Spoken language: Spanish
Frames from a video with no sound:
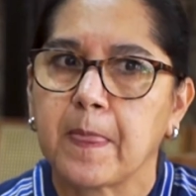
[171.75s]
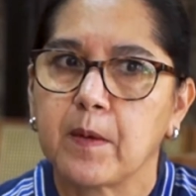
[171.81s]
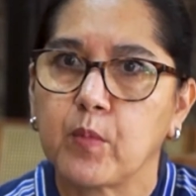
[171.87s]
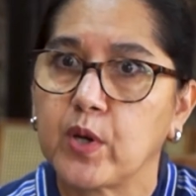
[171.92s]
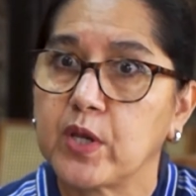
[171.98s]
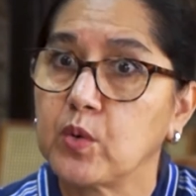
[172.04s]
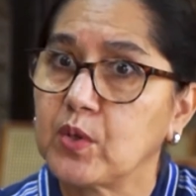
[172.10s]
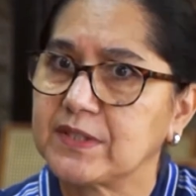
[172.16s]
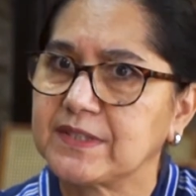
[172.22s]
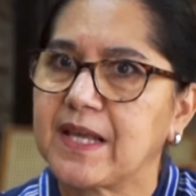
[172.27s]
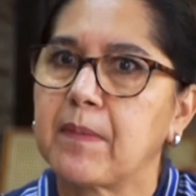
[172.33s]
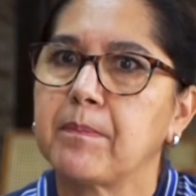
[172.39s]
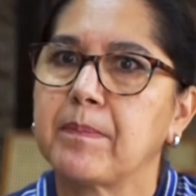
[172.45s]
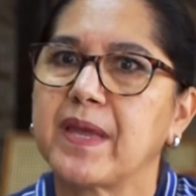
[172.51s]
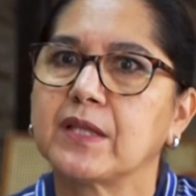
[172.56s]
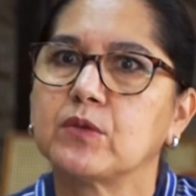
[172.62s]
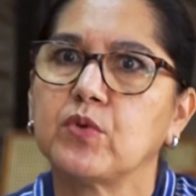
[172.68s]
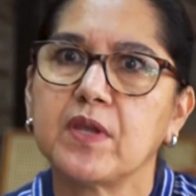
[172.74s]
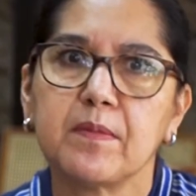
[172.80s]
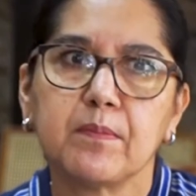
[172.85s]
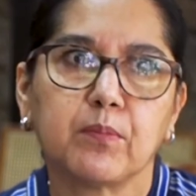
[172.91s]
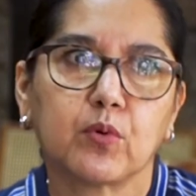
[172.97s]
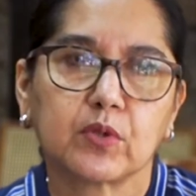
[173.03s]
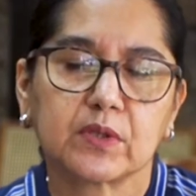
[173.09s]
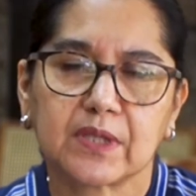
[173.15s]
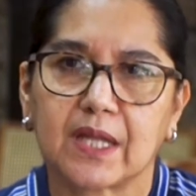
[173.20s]
Bueno, ese aspecto es
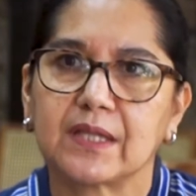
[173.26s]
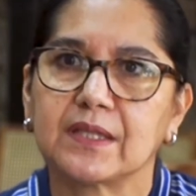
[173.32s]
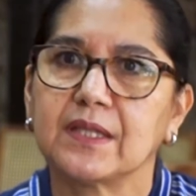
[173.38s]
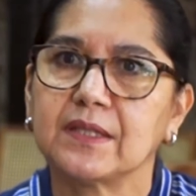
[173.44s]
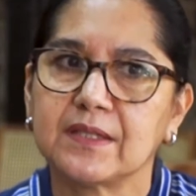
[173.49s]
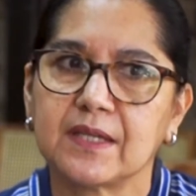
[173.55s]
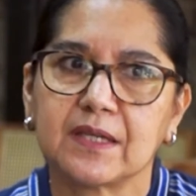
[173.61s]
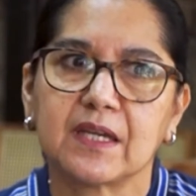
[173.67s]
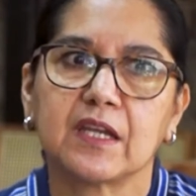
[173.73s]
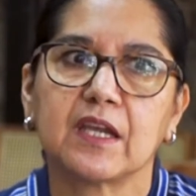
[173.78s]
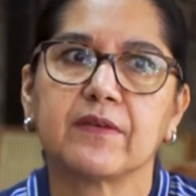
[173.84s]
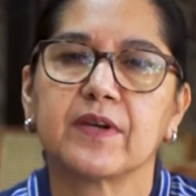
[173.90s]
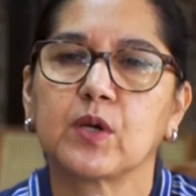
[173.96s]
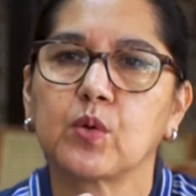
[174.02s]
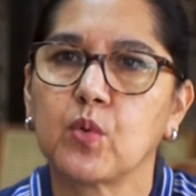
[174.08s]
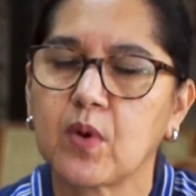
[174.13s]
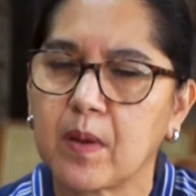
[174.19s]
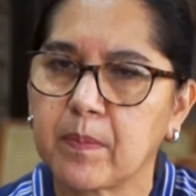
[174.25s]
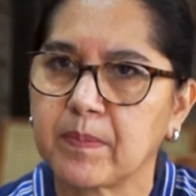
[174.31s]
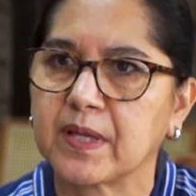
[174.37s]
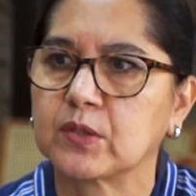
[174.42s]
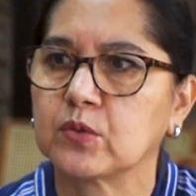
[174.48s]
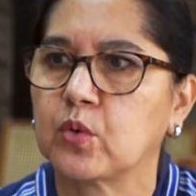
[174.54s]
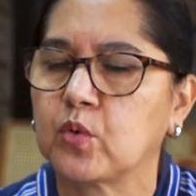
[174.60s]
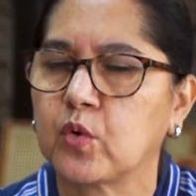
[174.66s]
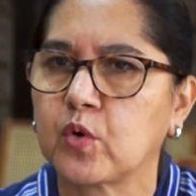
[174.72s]
importante, tiene que ver con
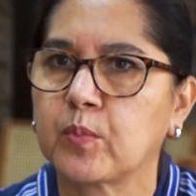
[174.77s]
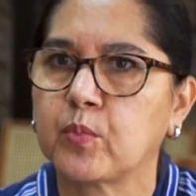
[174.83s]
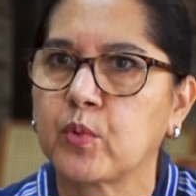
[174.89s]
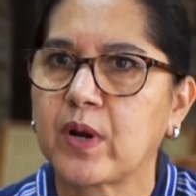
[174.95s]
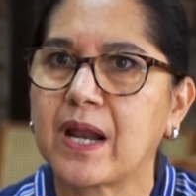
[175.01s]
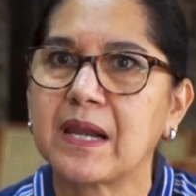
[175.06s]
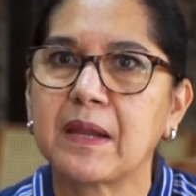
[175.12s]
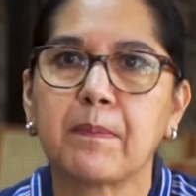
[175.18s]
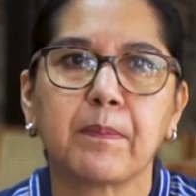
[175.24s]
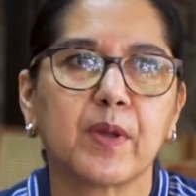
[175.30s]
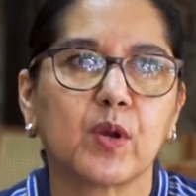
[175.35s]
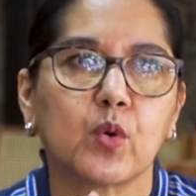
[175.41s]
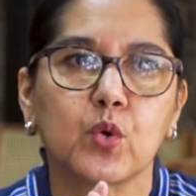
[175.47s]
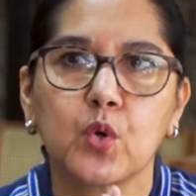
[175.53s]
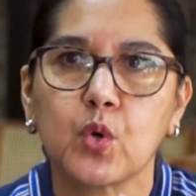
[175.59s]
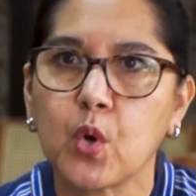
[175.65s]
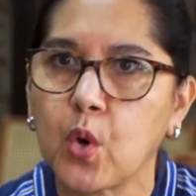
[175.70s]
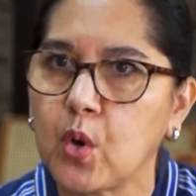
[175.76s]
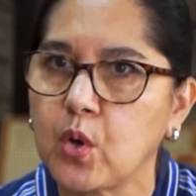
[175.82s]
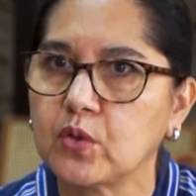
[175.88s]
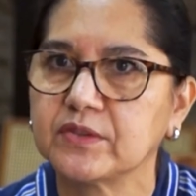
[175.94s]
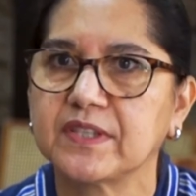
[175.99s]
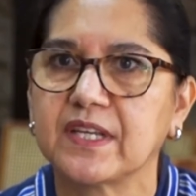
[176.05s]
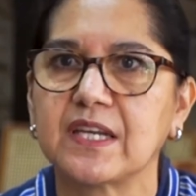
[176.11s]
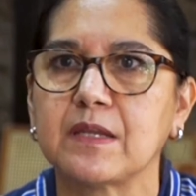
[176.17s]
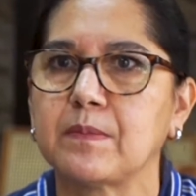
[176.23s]
aspectos corporales, pero no
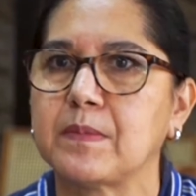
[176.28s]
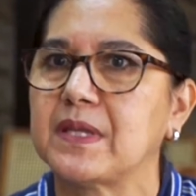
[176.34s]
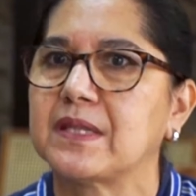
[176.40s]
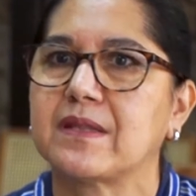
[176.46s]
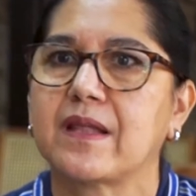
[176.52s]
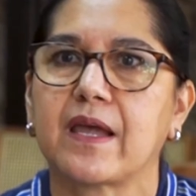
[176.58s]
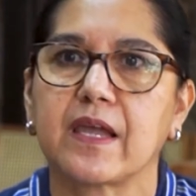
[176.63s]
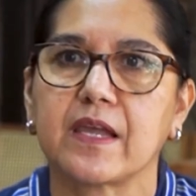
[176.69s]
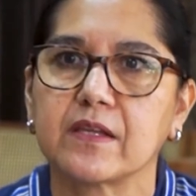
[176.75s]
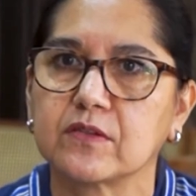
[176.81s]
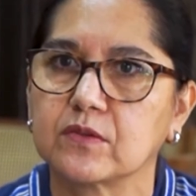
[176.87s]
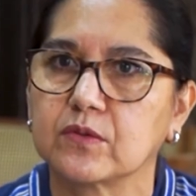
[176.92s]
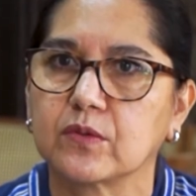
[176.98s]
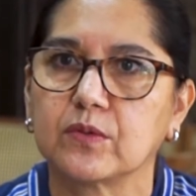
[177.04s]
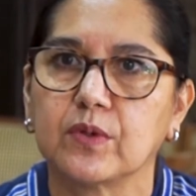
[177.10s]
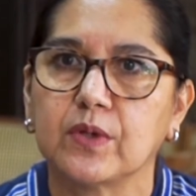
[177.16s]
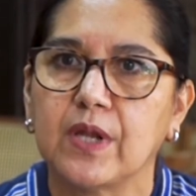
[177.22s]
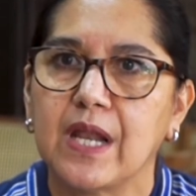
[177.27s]
se limita a esto.